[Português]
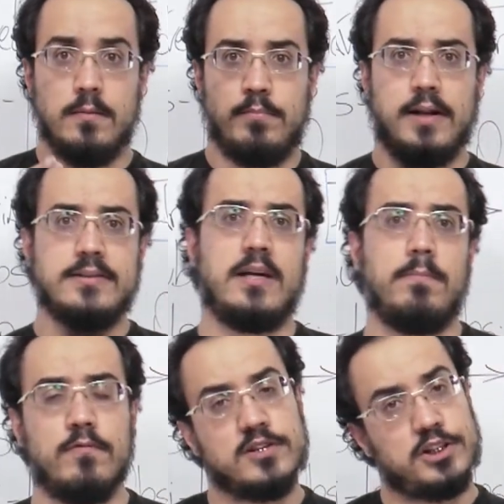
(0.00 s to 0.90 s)
Por
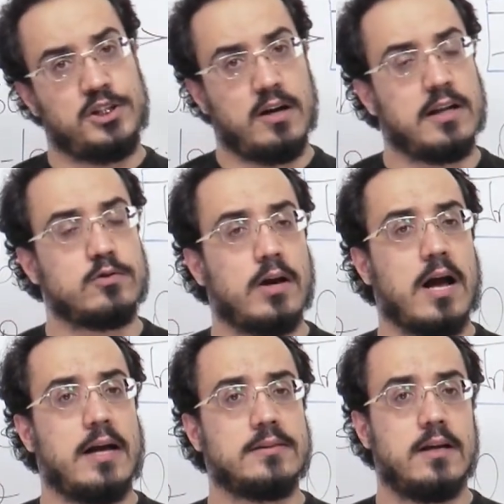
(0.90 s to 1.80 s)
exemplo, você chega na sua
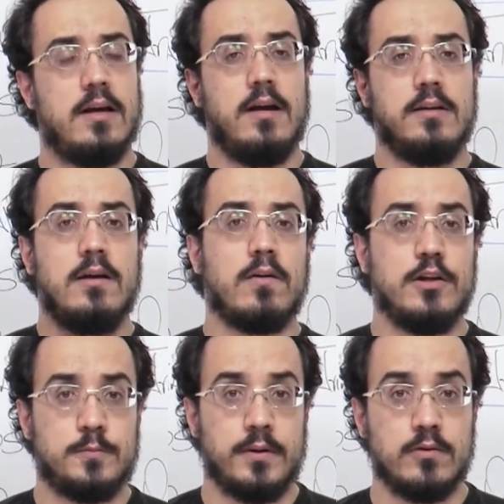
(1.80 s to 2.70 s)
casa e
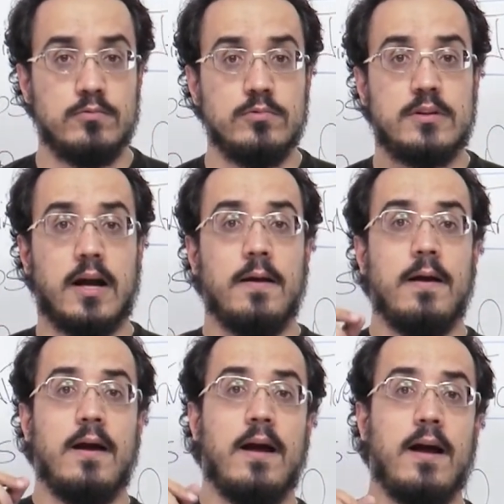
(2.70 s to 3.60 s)
alguém te pergunta,
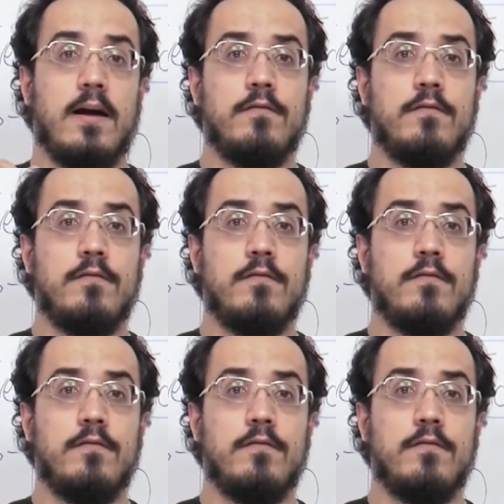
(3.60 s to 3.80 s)
é,